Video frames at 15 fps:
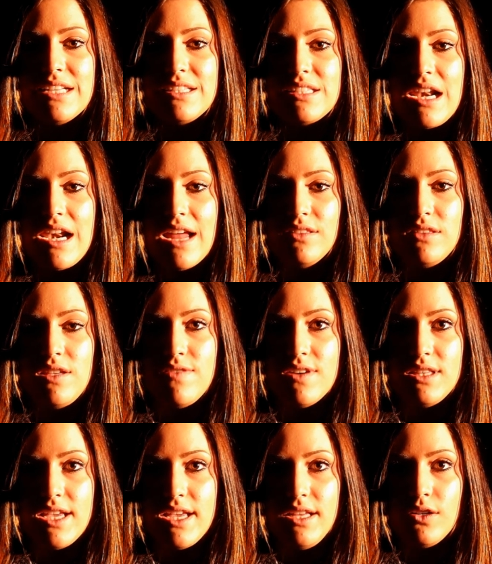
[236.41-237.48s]
se
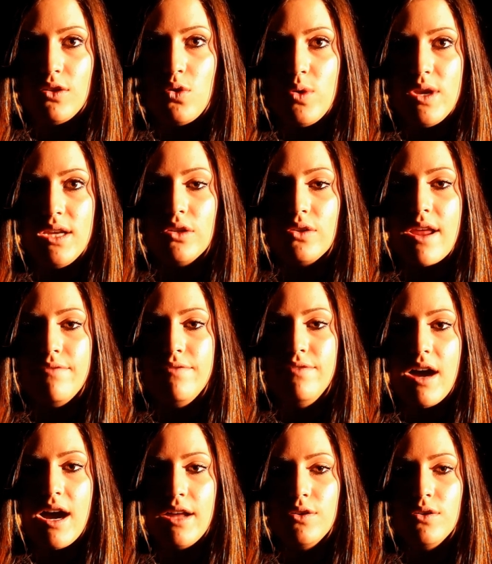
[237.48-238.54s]
l'antiveder qui non è
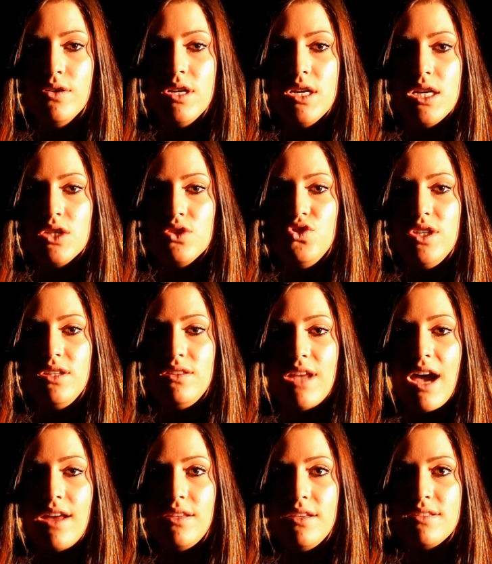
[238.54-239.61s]
vano gittati
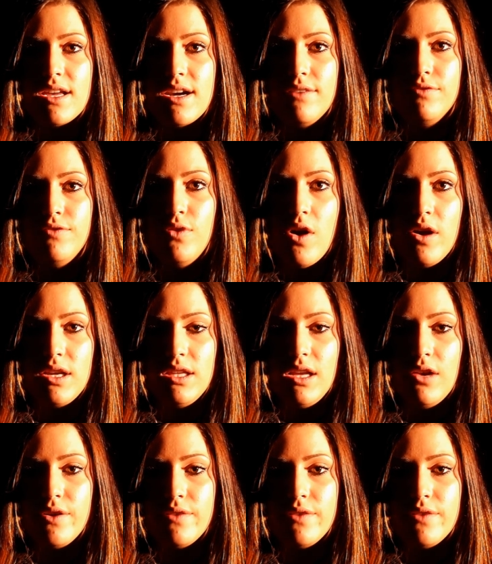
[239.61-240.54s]
saran fuori di lor